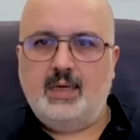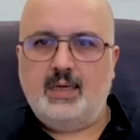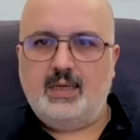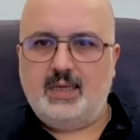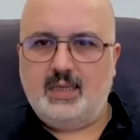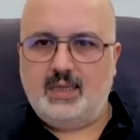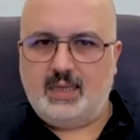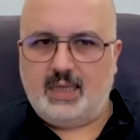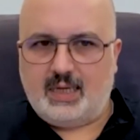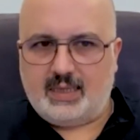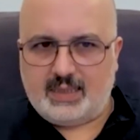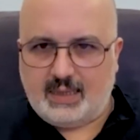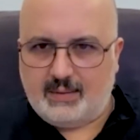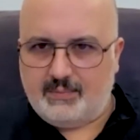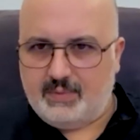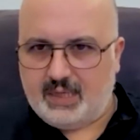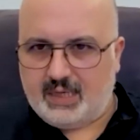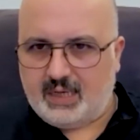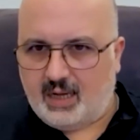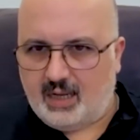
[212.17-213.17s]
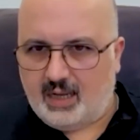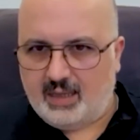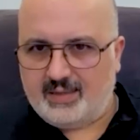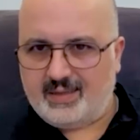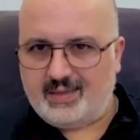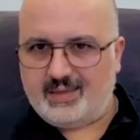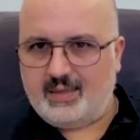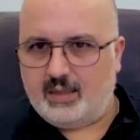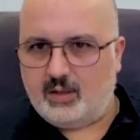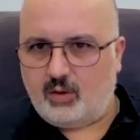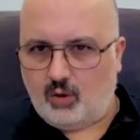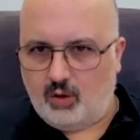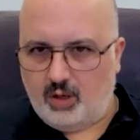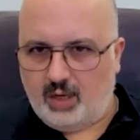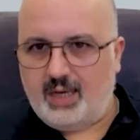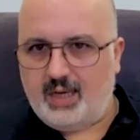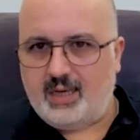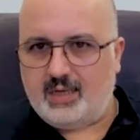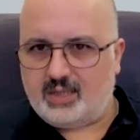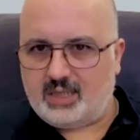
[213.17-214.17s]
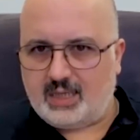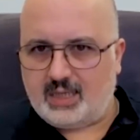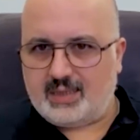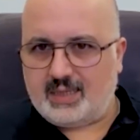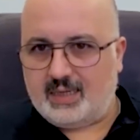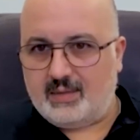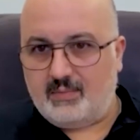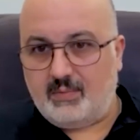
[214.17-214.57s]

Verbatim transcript: yıllardan beri aldıkları oya yazacaklar.